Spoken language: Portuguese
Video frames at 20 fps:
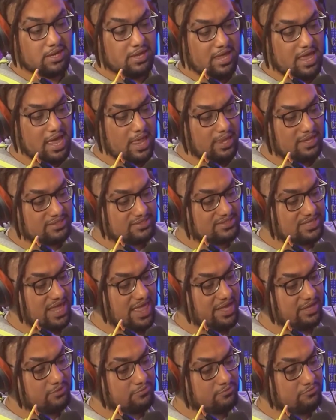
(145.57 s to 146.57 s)
elas
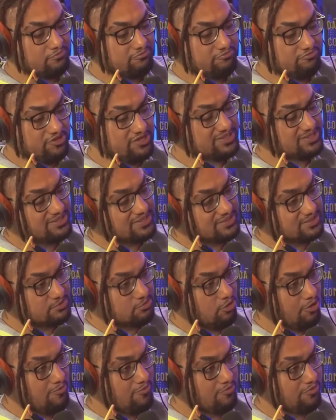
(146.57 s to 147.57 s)
eram vistas
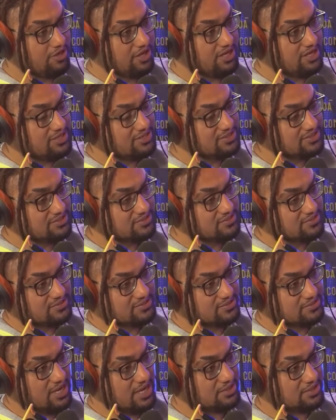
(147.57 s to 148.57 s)
como
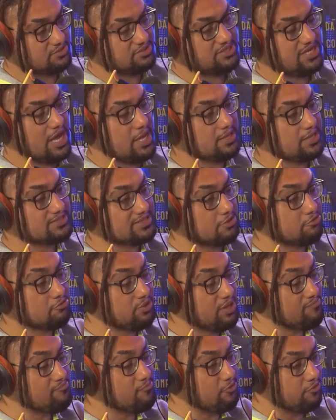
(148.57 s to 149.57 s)
crianças associadas ao
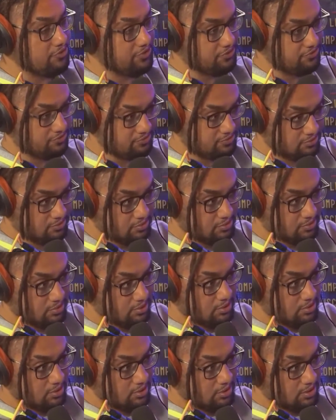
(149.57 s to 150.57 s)
demônio.
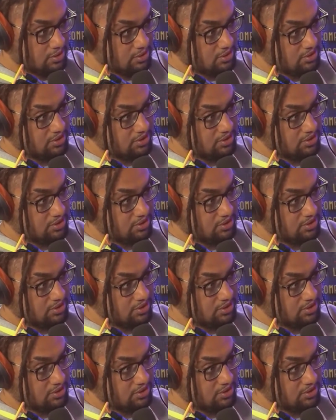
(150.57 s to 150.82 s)
Ah.